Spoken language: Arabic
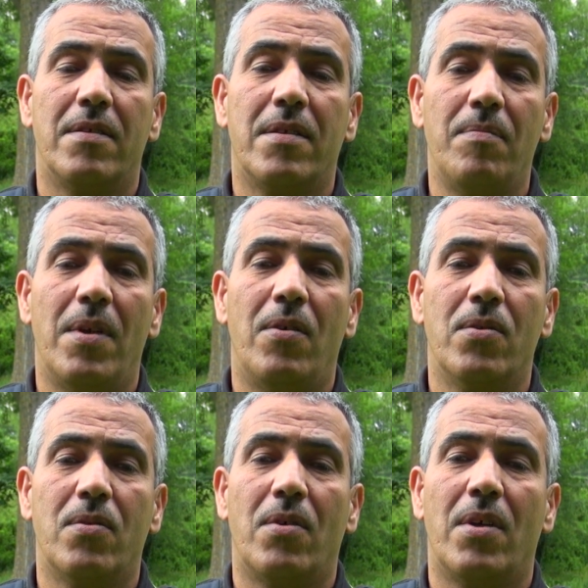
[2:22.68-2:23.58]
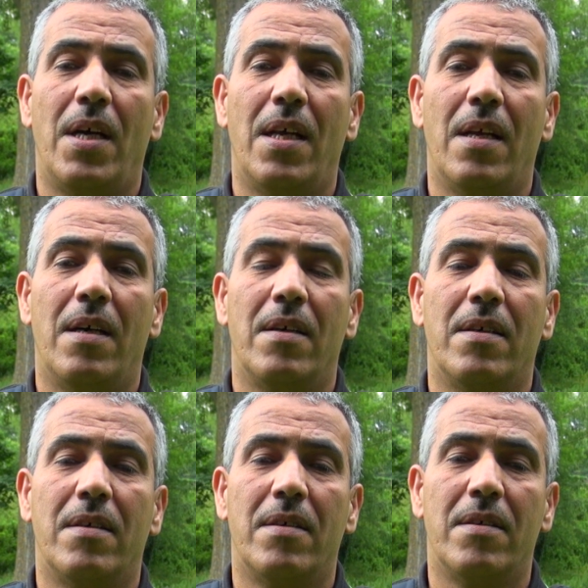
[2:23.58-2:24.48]
تم العثور على
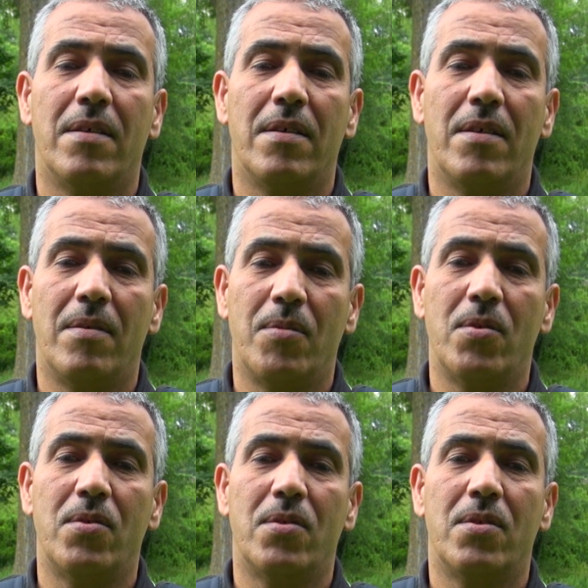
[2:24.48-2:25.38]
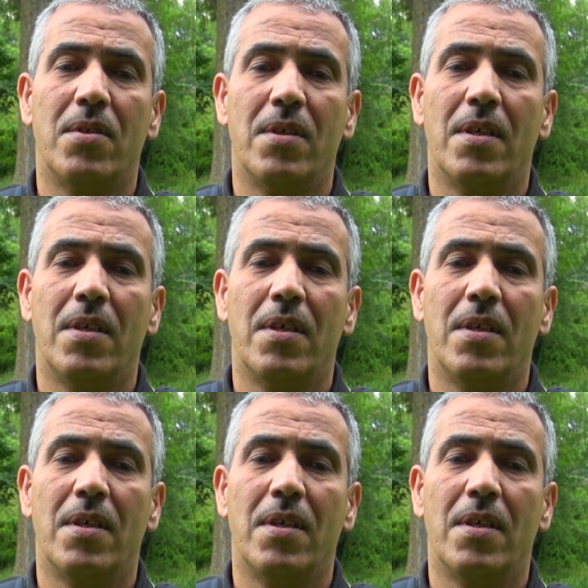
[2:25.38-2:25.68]
الموس